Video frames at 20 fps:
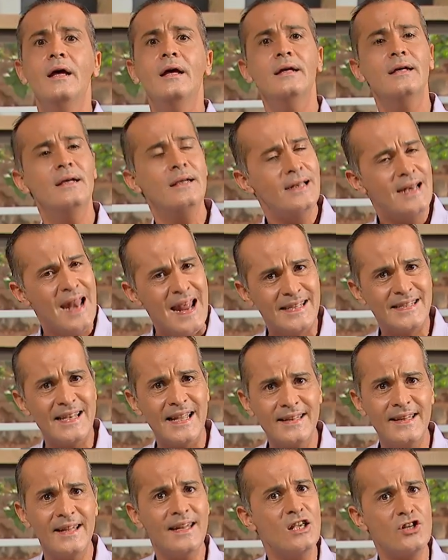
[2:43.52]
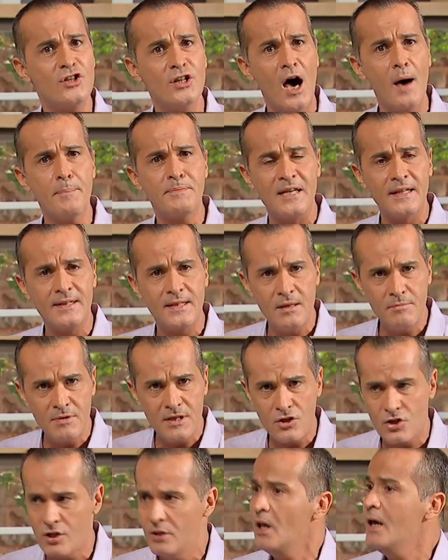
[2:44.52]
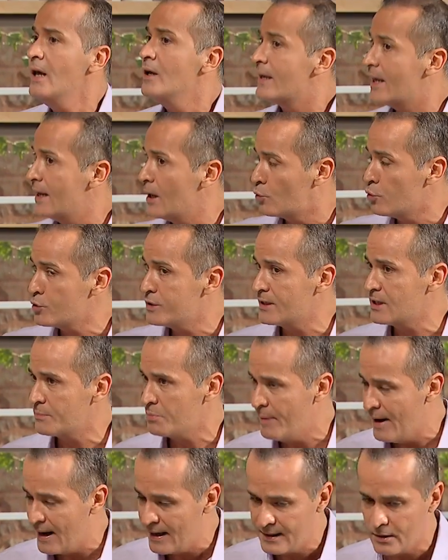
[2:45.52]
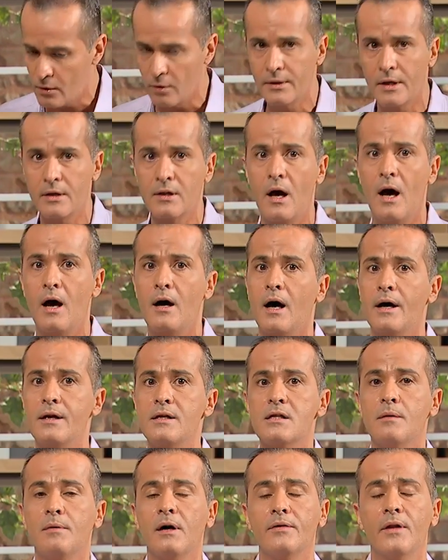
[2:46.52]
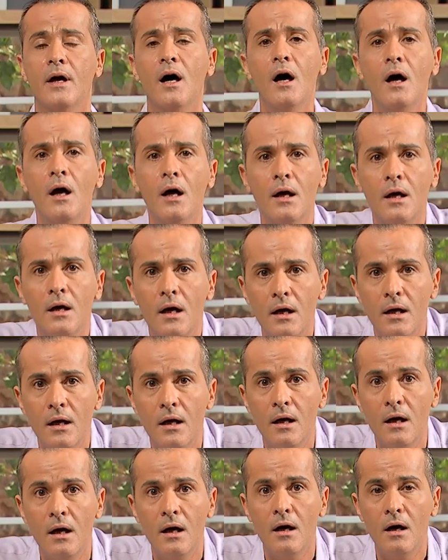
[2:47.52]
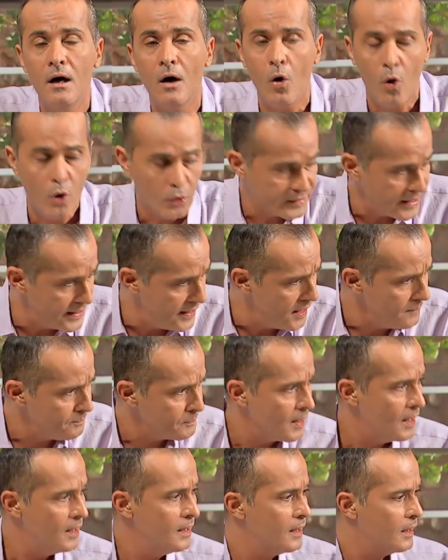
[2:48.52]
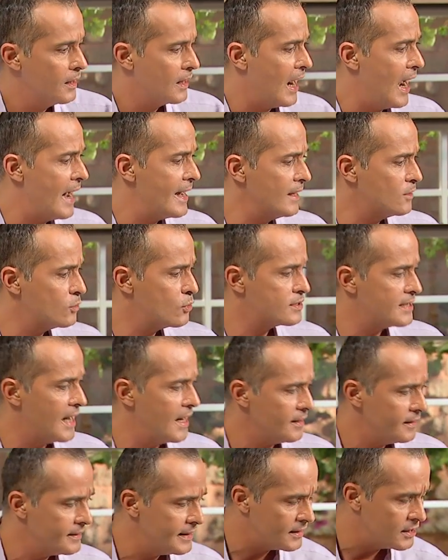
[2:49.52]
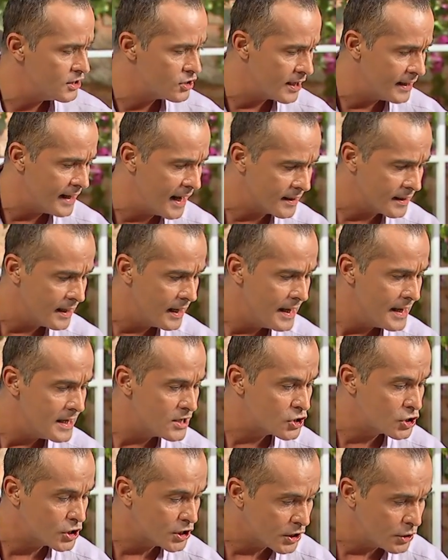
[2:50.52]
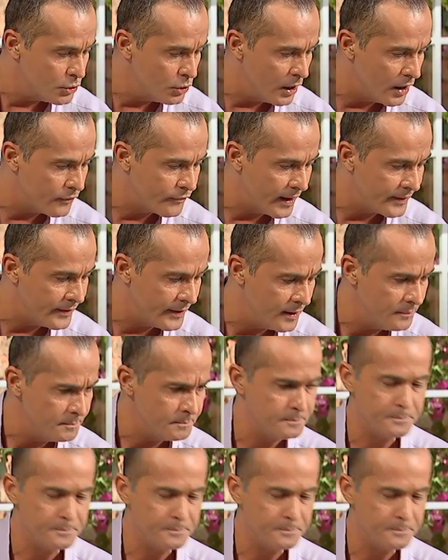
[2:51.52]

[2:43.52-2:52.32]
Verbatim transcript: e, lezzetleri içine hapsettiğimiz için yine tuzladık biberledik onları aynı zamanda. E, ortaya gayet güzel neticeler çıkıyor efendim. O zaman